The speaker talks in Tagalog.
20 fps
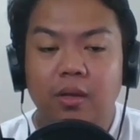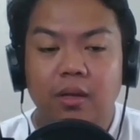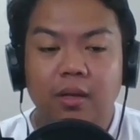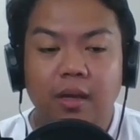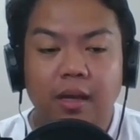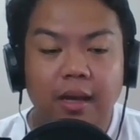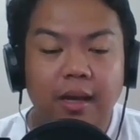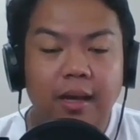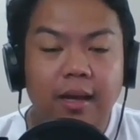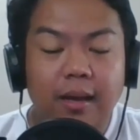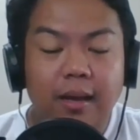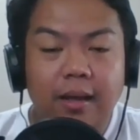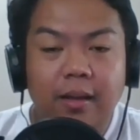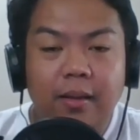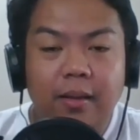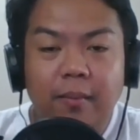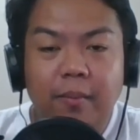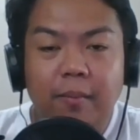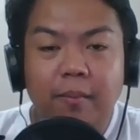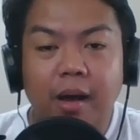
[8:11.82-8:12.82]
uh,
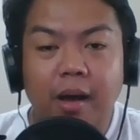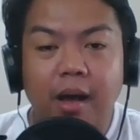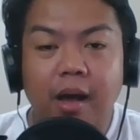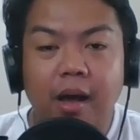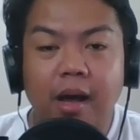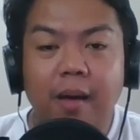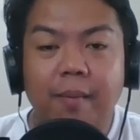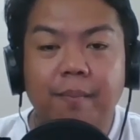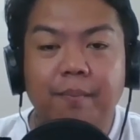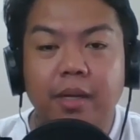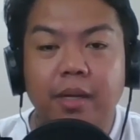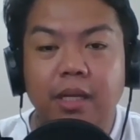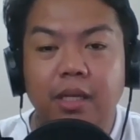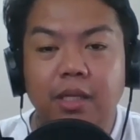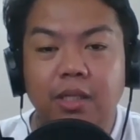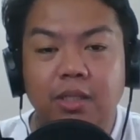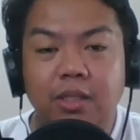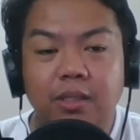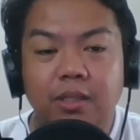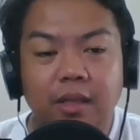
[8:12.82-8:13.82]
mga
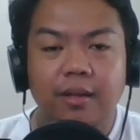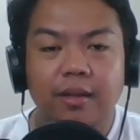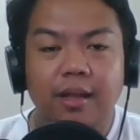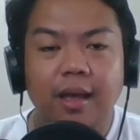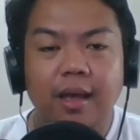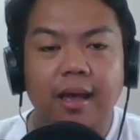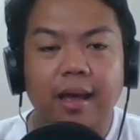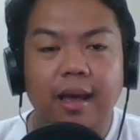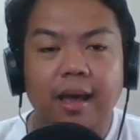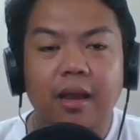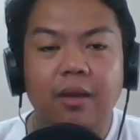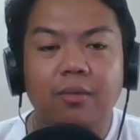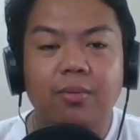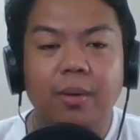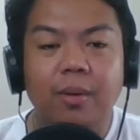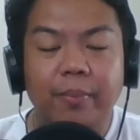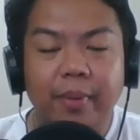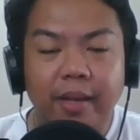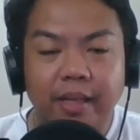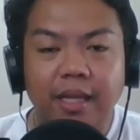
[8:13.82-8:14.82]
companies na
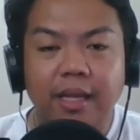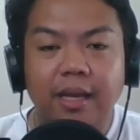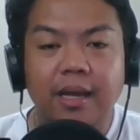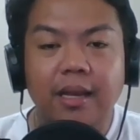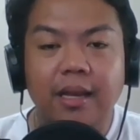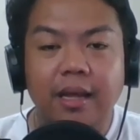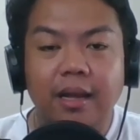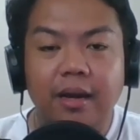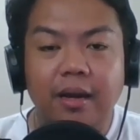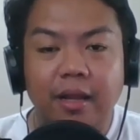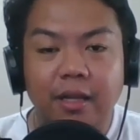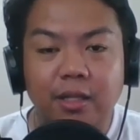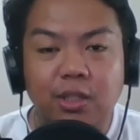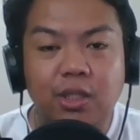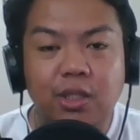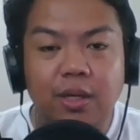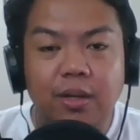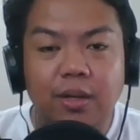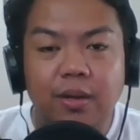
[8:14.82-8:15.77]
alphabetically arranged